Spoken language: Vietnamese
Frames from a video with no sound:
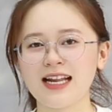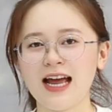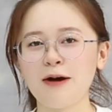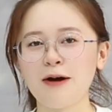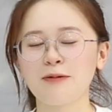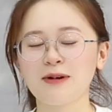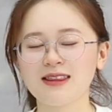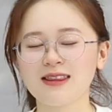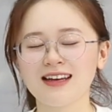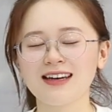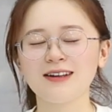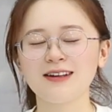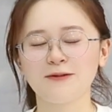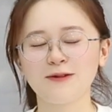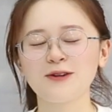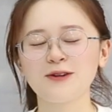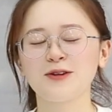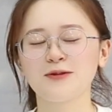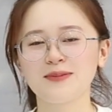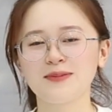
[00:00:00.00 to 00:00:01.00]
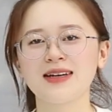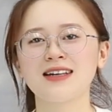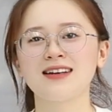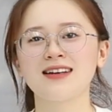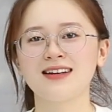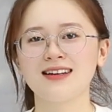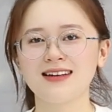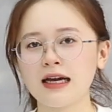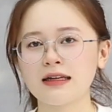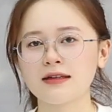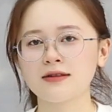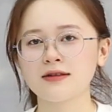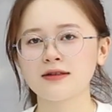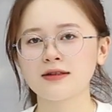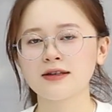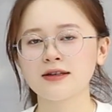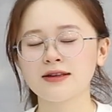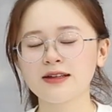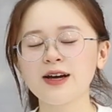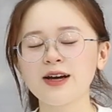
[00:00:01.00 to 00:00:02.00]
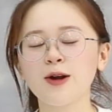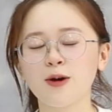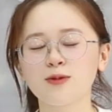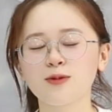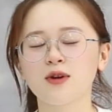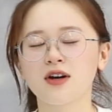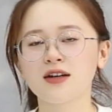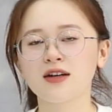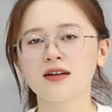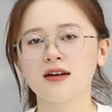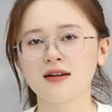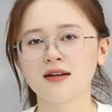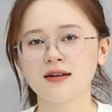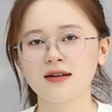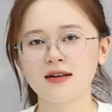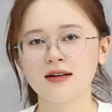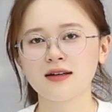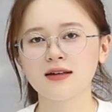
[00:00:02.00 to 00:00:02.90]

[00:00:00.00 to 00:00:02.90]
Đại học Kinh tế Thành phố Hồ Chí Minh, ngành kinh tế đầu tư ạ.